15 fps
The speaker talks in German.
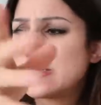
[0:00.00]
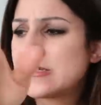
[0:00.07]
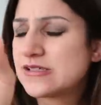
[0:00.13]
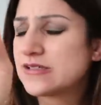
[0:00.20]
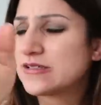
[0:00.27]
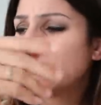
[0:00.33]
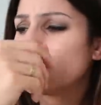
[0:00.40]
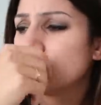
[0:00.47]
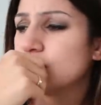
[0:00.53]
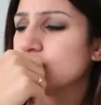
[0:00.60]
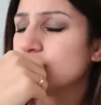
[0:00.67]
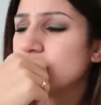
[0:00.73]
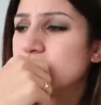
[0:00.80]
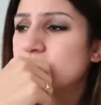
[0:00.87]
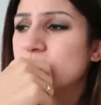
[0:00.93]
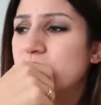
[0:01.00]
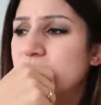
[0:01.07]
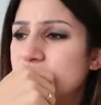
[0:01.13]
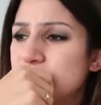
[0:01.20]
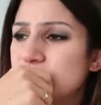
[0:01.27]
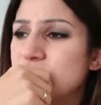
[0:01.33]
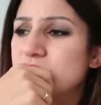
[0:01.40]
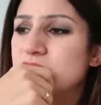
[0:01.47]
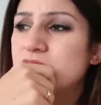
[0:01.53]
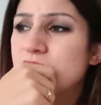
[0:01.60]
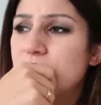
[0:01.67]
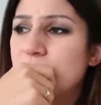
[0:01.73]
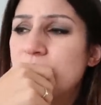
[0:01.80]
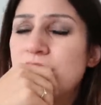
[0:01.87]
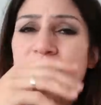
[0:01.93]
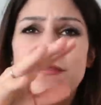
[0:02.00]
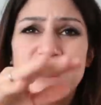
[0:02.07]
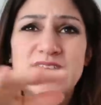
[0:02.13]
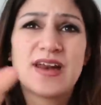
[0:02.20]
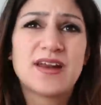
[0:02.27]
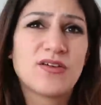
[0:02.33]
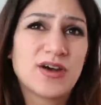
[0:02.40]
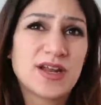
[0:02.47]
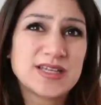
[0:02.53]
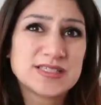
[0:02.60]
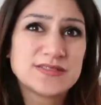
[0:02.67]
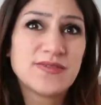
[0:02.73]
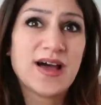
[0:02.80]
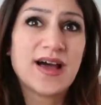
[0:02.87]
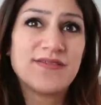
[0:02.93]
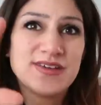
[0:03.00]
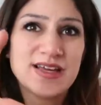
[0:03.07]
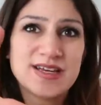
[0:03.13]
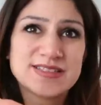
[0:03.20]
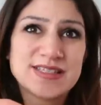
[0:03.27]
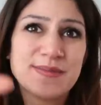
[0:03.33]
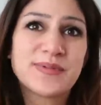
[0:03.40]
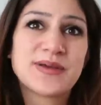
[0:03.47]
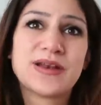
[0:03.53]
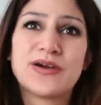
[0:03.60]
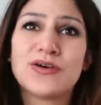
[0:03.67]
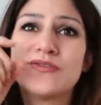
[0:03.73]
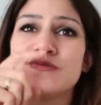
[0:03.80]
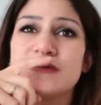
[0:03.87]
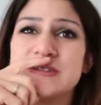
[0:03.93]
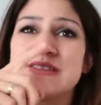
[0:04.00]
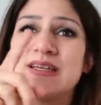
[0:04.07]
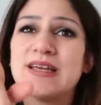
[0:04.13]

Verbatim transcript: Ich habe das jetzt nur so hier so angeschnitten. Wie dann auch alles war, wie alles abgelaufen ist.